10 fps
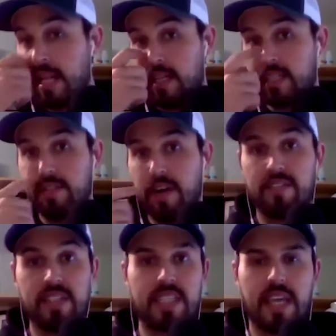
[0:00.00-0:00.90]
ce qui va
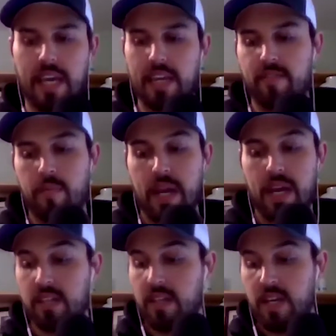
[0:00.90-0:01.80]
arriver, c'est qu'Éric va
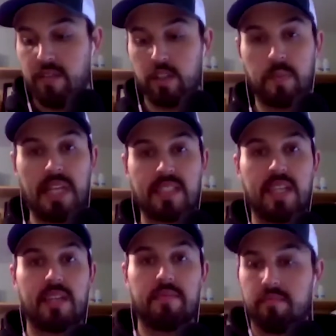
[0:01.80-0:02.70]
perdre, va se
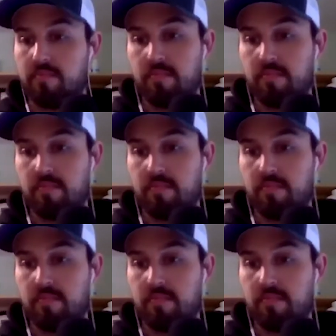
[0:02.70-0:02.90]
peser